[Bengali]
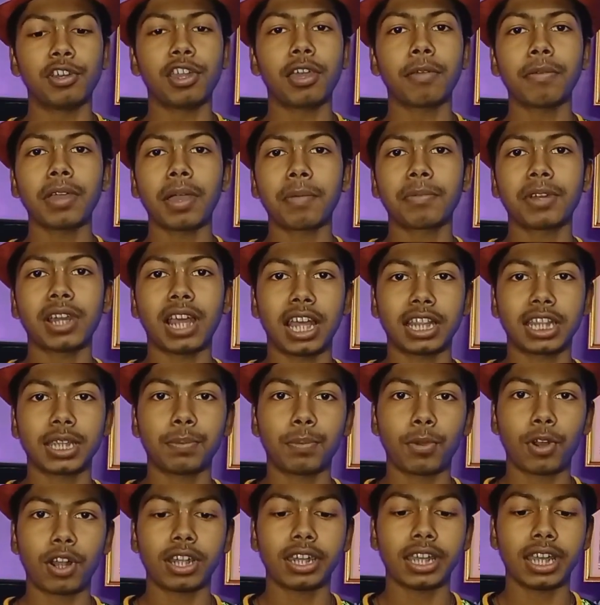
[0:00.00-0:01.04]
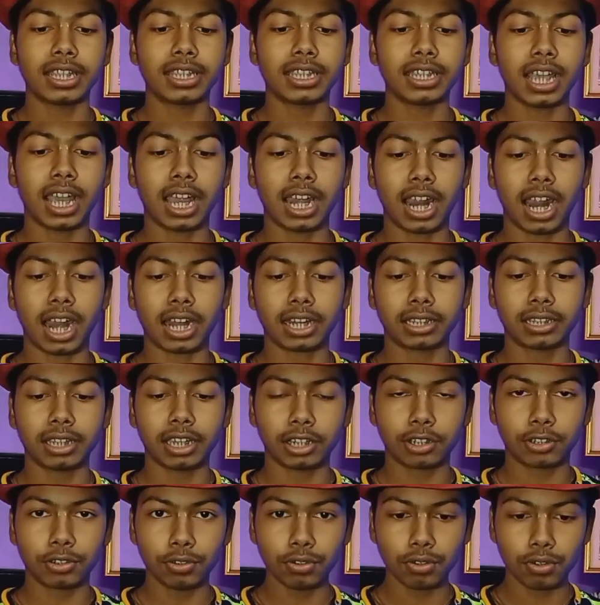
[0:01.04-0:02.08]
মনে হবে আপনার হাতে বলটা আছে আর
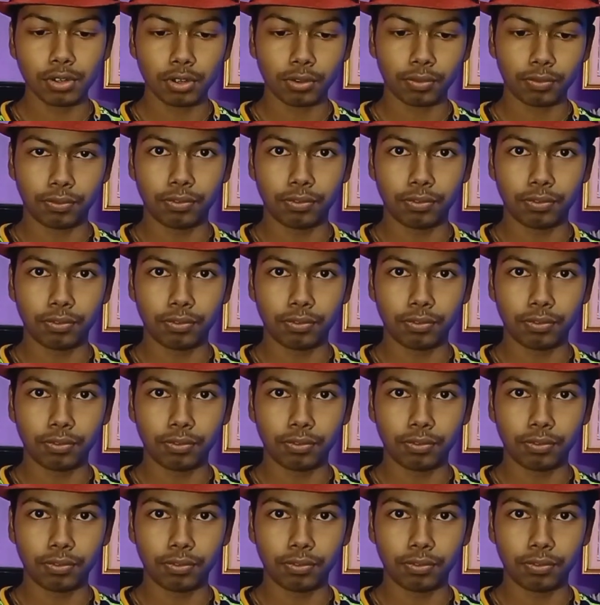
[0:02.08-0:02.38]
হাতটা একটু